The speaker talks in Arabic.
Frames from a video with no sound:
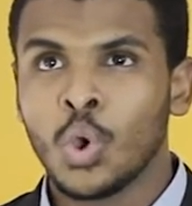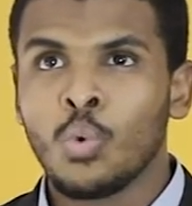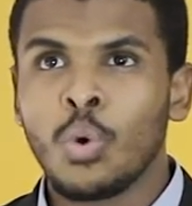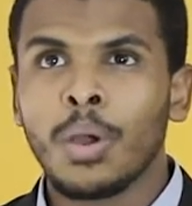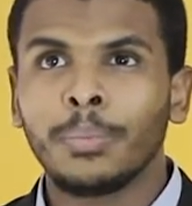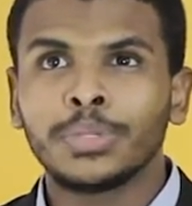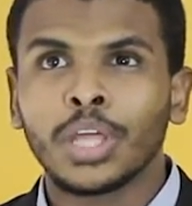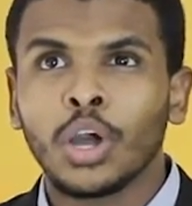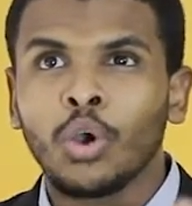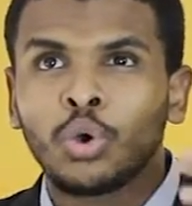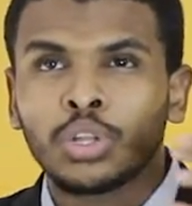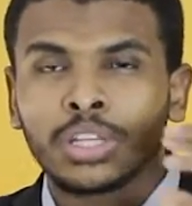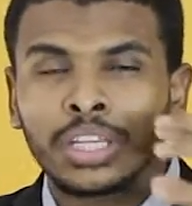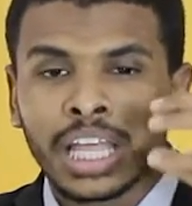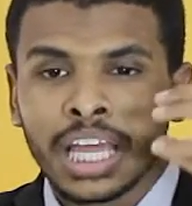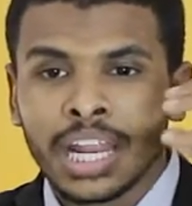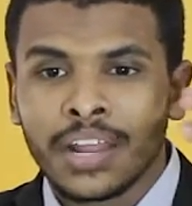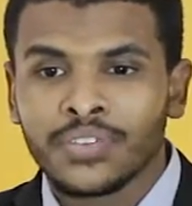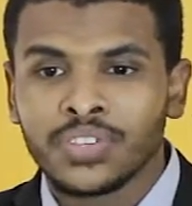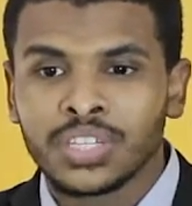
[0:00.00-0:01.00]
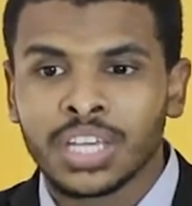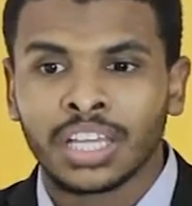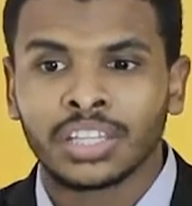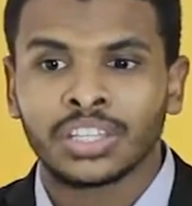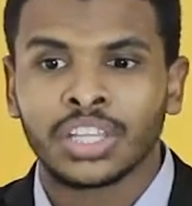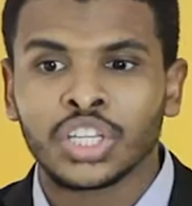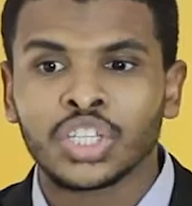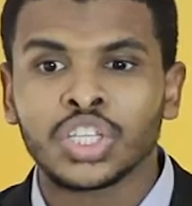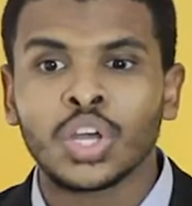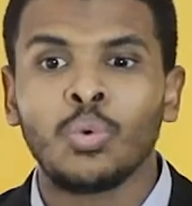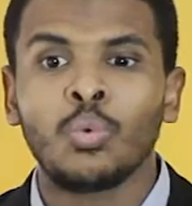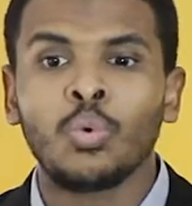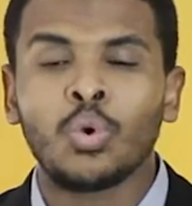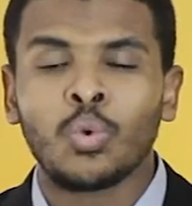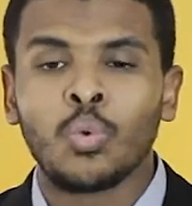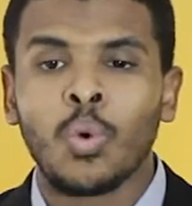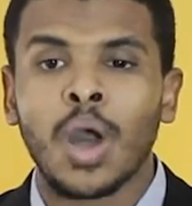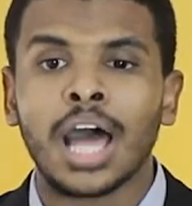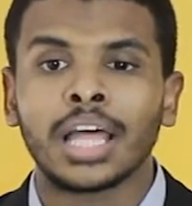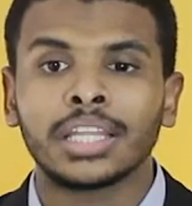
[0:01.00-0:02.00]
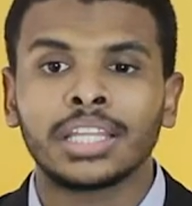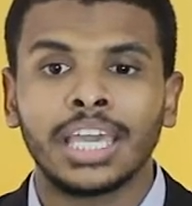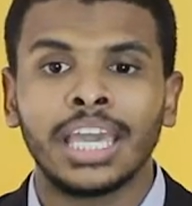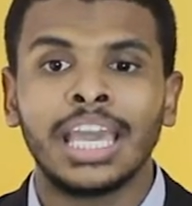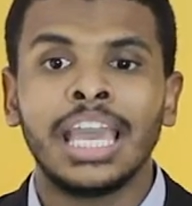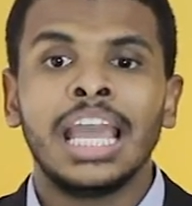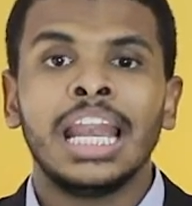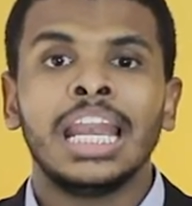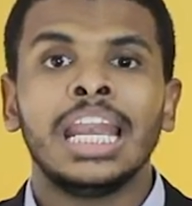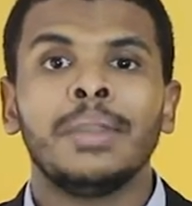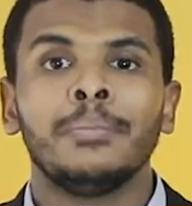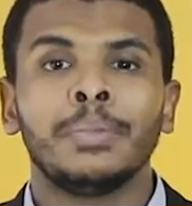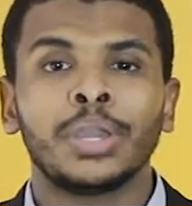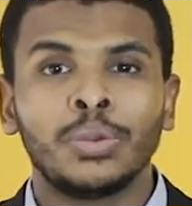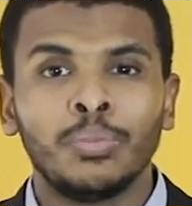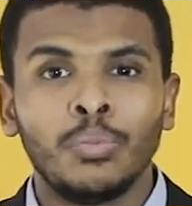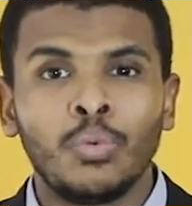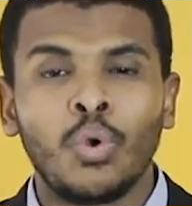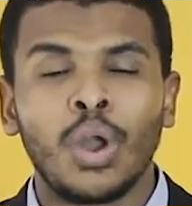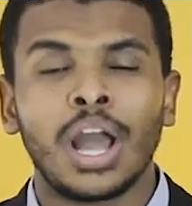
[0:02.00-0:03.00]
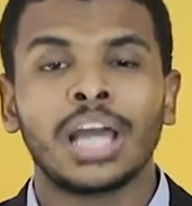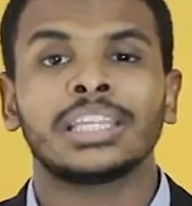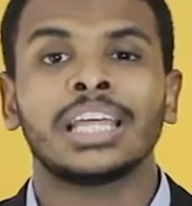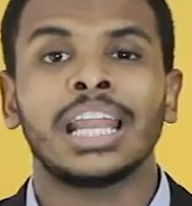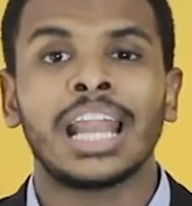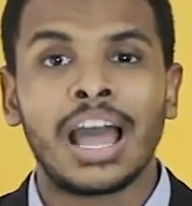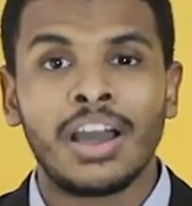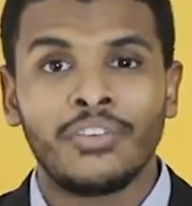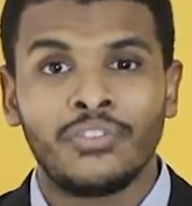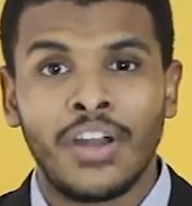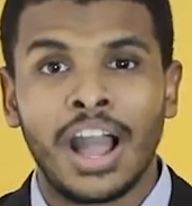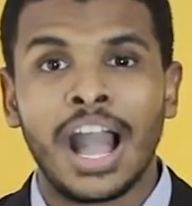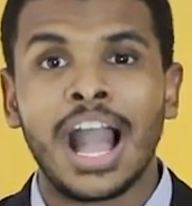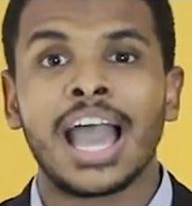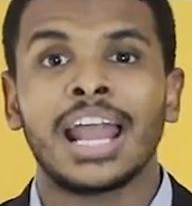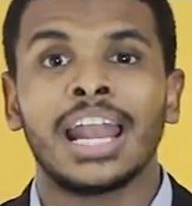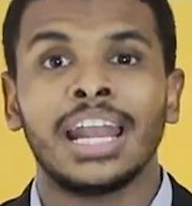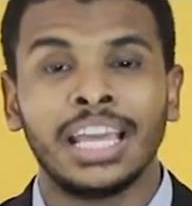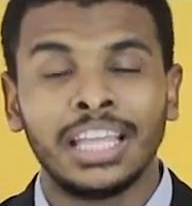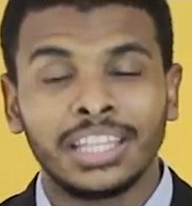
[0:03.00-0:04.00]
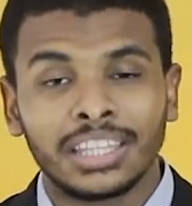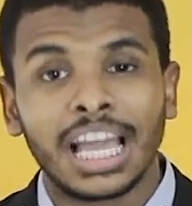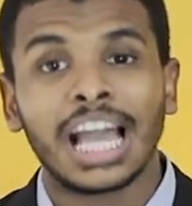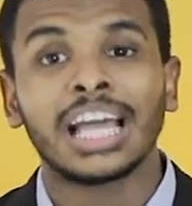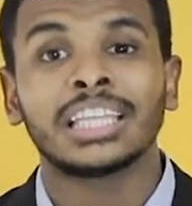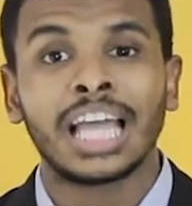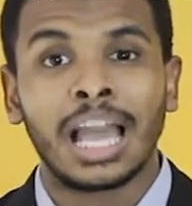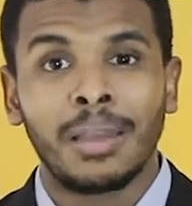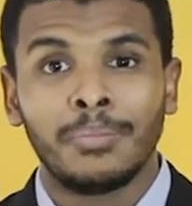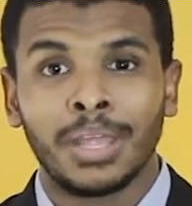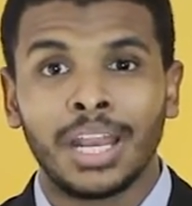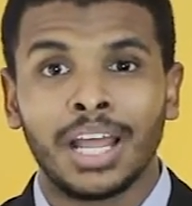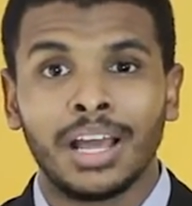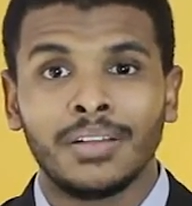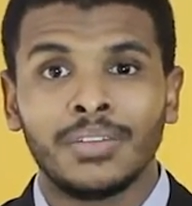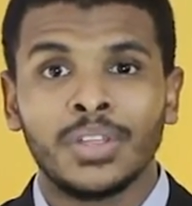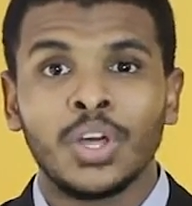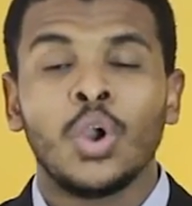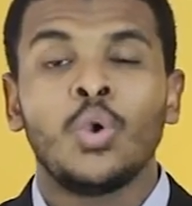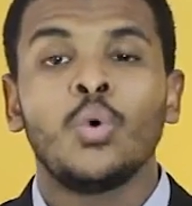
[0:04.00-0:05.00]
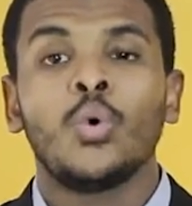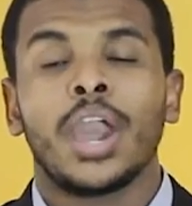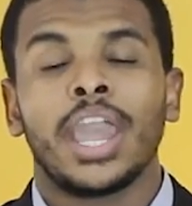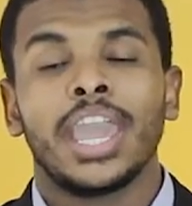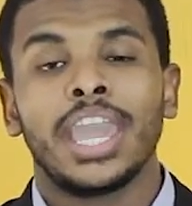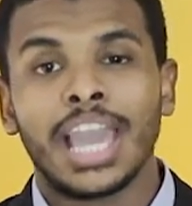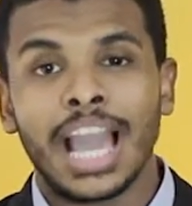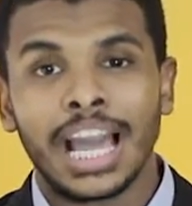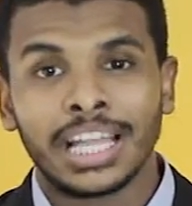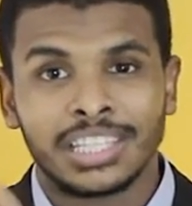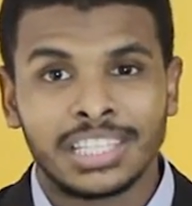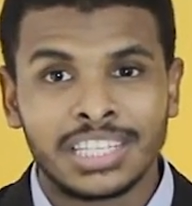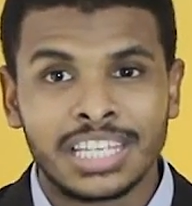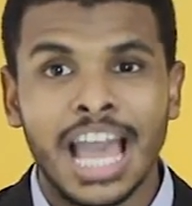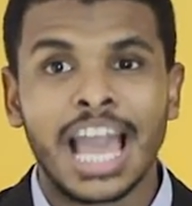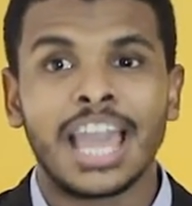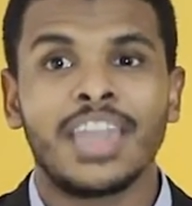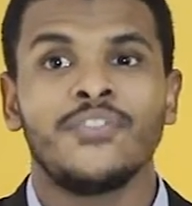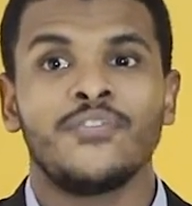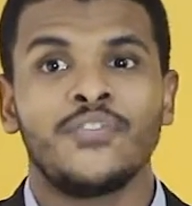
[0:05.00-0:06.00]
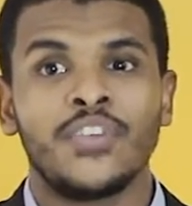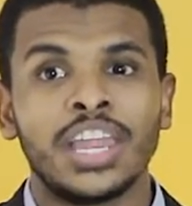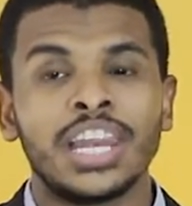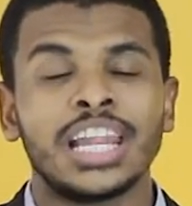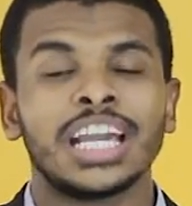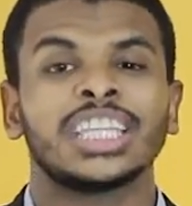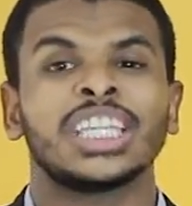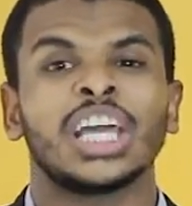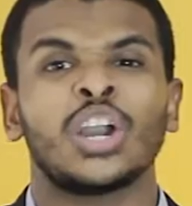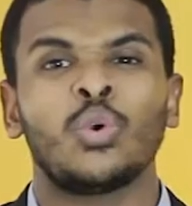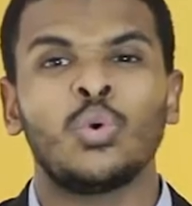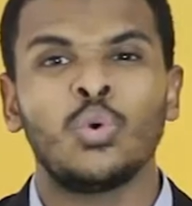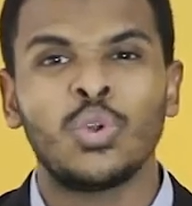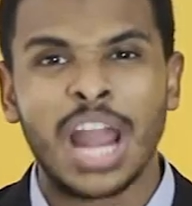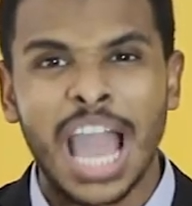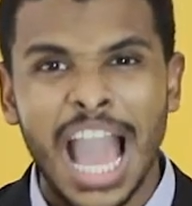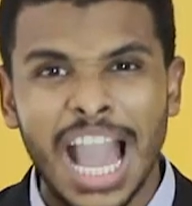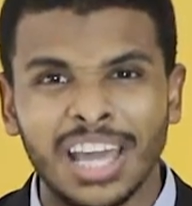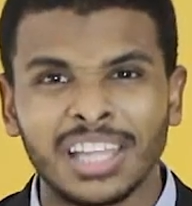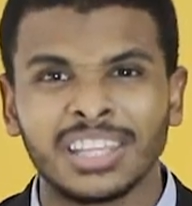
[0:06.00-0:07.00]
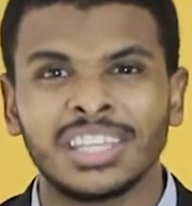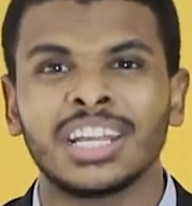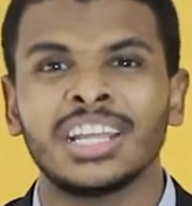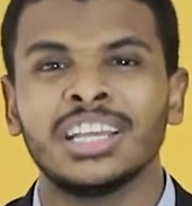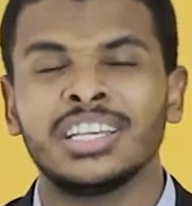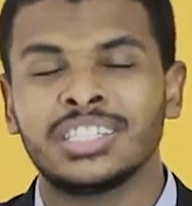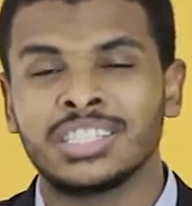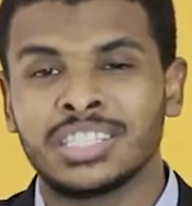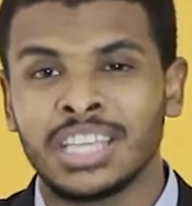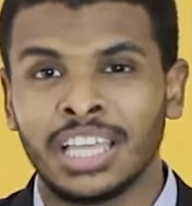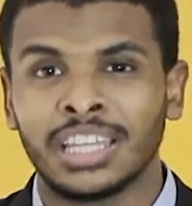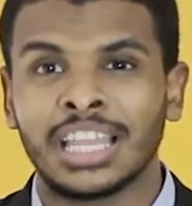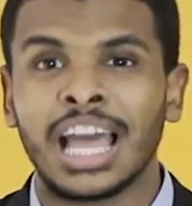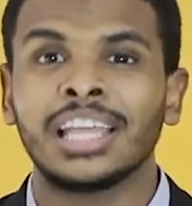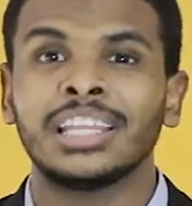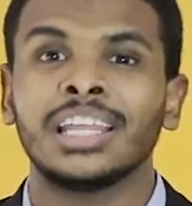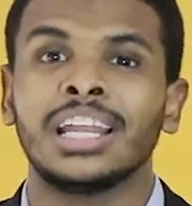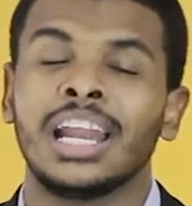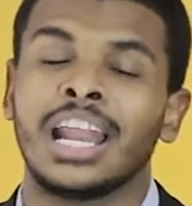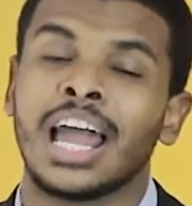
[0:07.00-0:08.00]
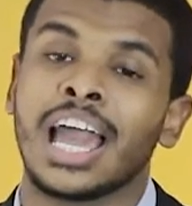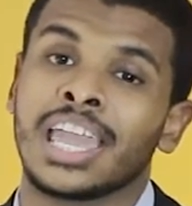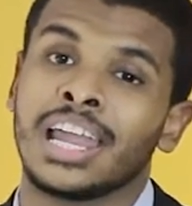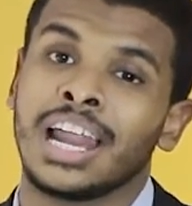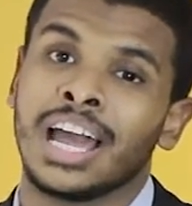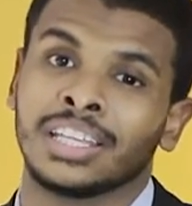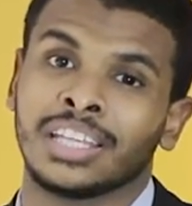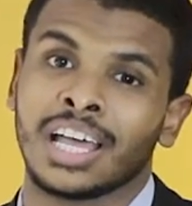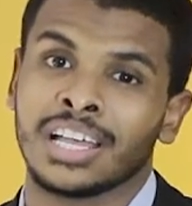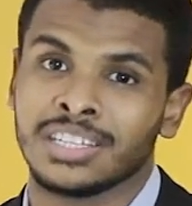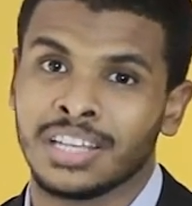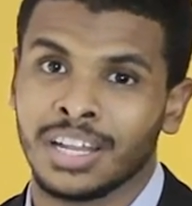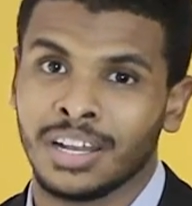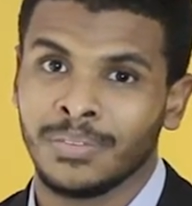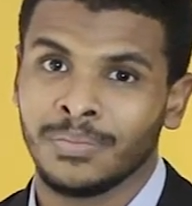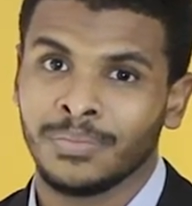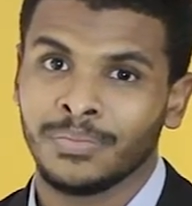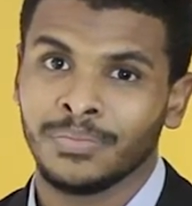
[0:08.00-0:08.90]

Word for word: فابدا خد لنفسك تصور واضح لمجموعه الافعال اللي انت هتعملها وهي هتساهم في انك تكون اكثر استعدادا للحاجه اللي هتحصل